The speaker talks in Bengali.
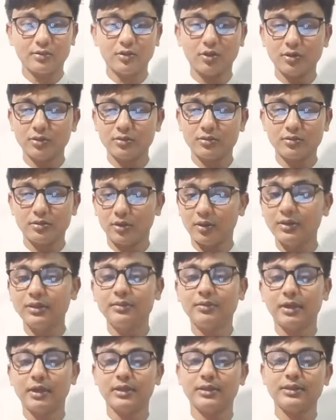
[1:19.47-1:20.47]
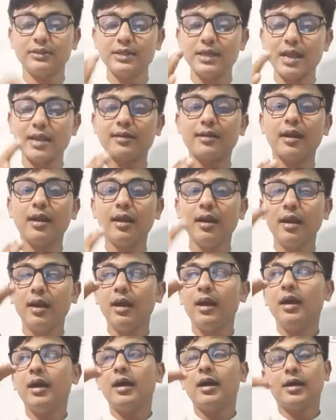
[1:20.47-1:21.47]
নট অনলি বাংলাদেশ এটা
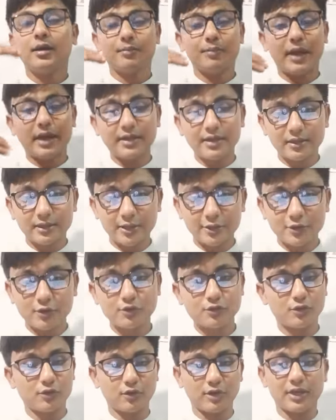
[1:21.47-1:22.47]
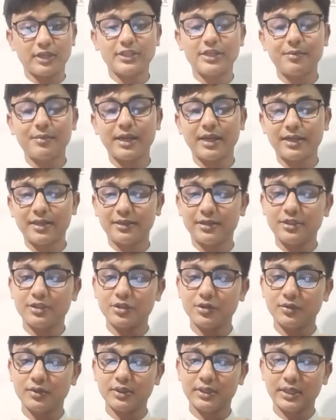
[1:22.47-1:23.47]
বাইরের দেশেও শো করা যায় বাইরের
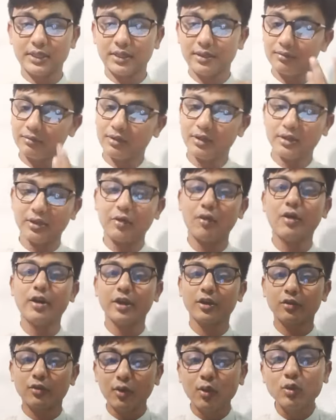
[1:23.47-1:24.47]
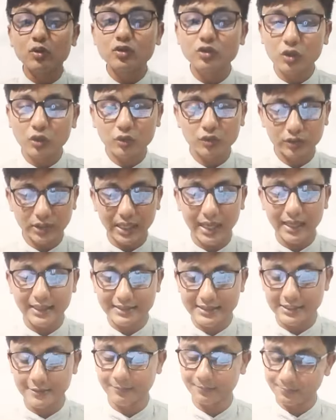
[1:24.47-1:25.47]
দেশেও এটা অনেক গ্রহণযোগ্যতা
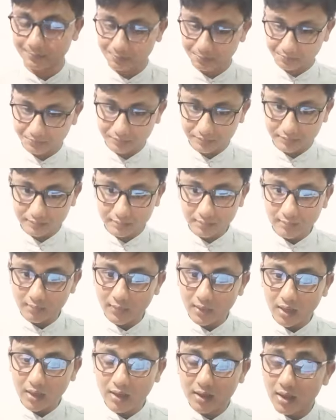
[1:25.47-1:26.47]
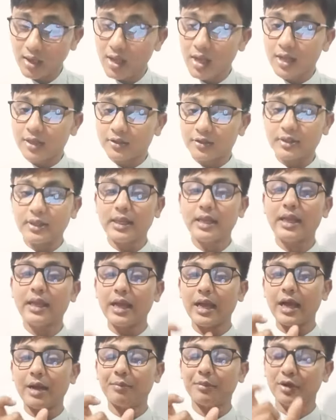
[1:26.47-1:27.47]
আছে তো
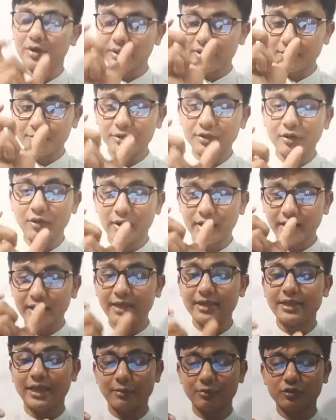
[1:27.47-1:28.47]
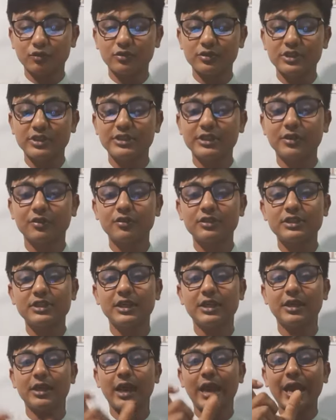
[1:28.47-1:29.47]
আমরা ইতিমধ্যে অনেকেই নাম শুনছি যে
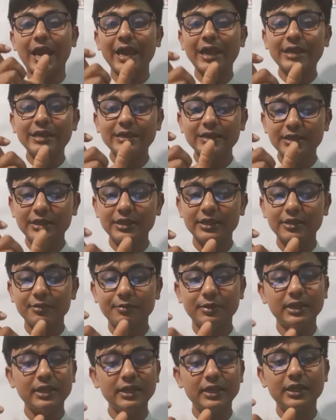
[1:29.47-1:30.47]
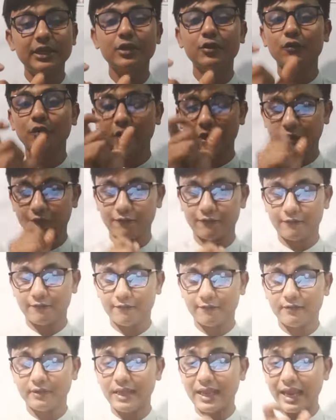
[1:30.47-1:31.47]
হচ্ছে এন টি ভি কিউ এফ
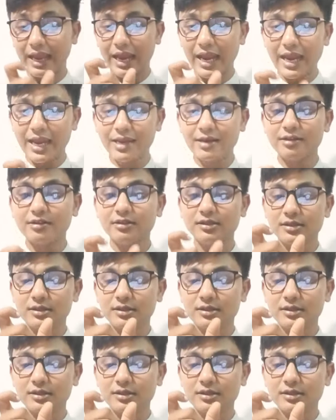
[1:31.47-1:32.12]
এন